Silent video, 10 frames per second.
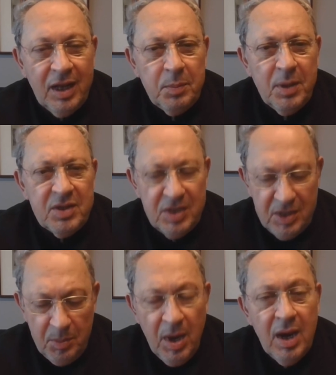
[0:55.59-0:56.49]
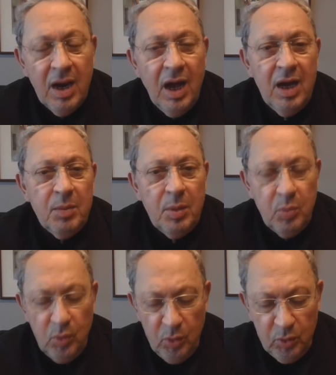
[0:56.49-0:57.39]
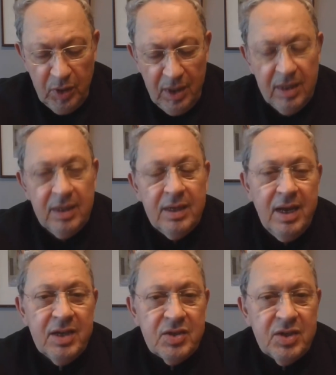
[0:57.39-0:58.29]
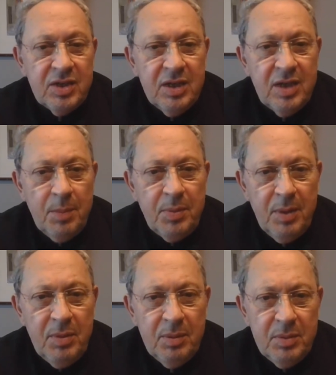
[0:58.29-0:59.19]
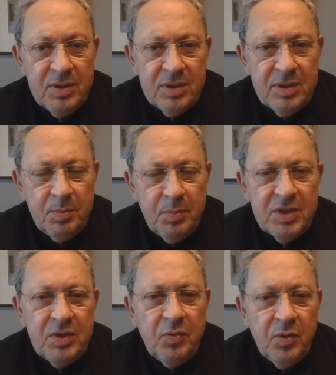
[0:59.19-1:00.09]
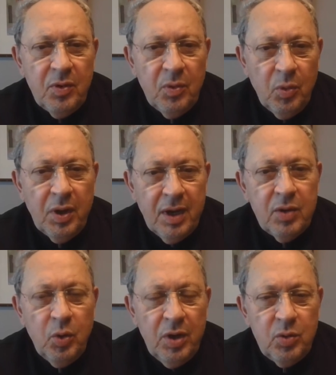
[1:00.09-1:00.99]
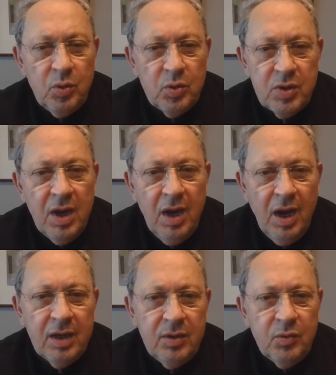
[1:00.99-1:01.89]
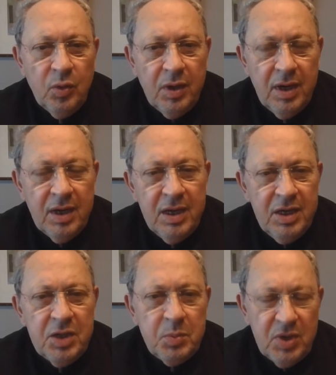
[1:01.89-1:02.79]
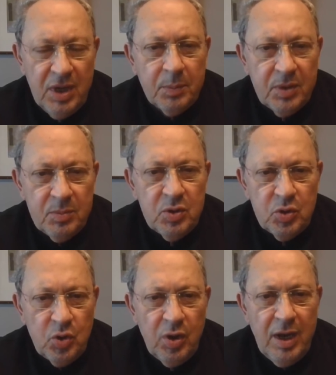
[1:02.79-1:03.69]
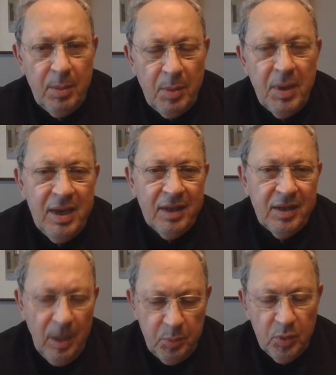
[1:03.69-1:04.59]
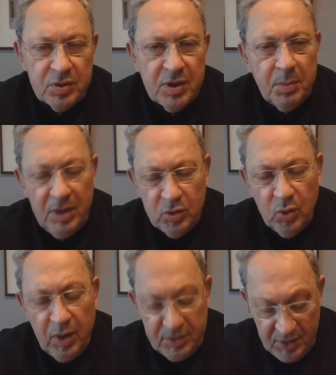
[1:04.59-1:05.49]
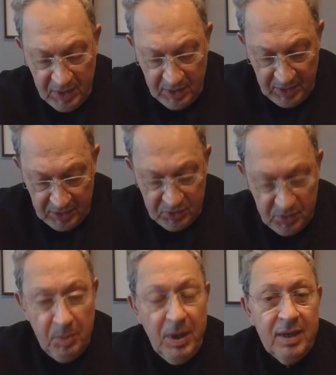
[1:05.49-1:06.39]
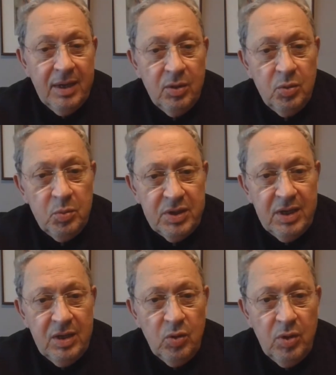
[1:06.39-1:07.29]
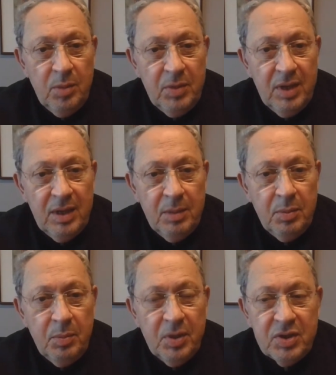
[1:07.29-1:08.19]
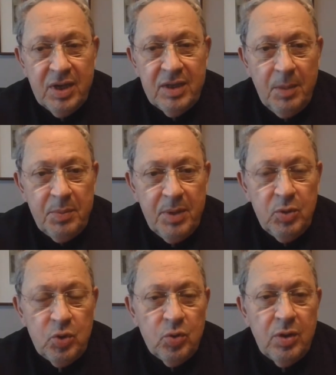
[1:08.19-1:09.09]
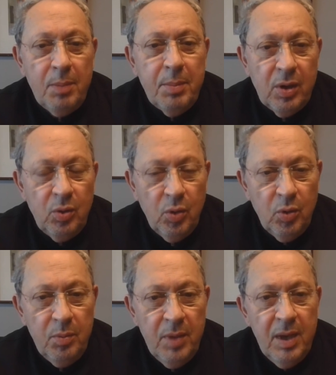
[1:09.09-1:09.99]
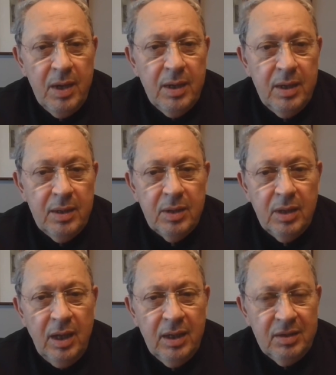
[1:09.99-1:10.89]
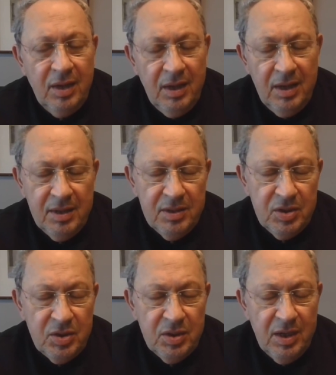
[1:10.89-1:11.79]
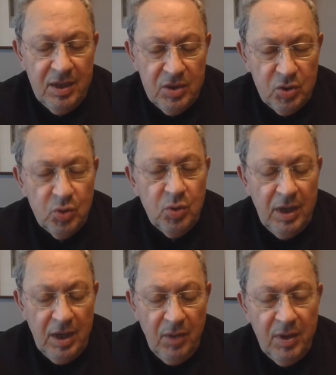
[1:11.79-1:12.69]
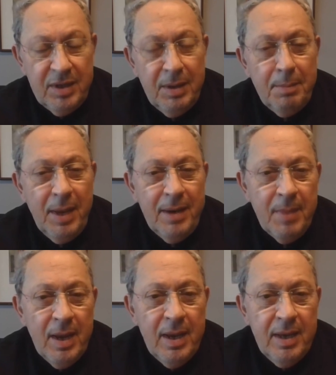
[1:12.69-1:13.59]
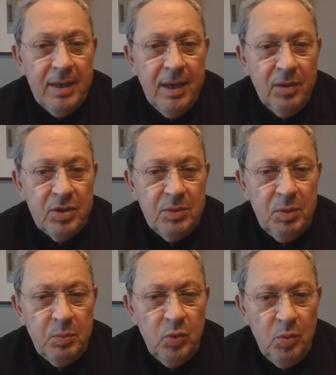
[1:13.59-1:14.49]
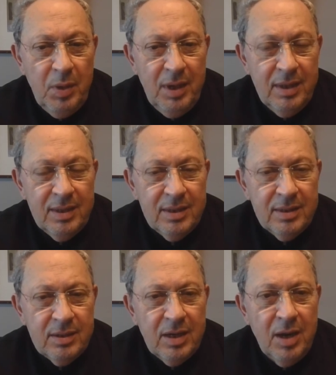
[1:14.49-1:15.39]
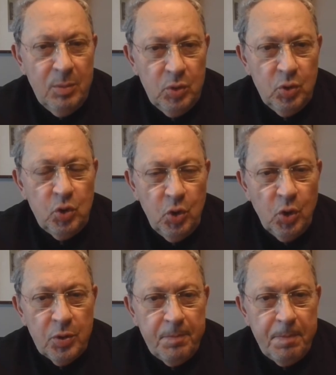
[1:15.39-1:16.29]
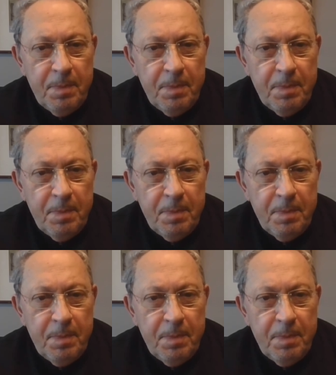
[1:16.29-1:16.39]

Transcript: Anlatmak istediğim galiba bu konuda ne yazık ki depremi biz pasif olarak yönetiyoruz. Aktif olarak hiçbir şey yaptığımızı söyleyemem. Ya da yapıyorsak bile çok az. Şimdi ben önümüzdeki dönemdeki bir başka depremi şuradan bekliyorum. Ee, anlatılanların dışında şunu ilave edeyim ben. Ya şimdi büyüme rakamı düşüyor.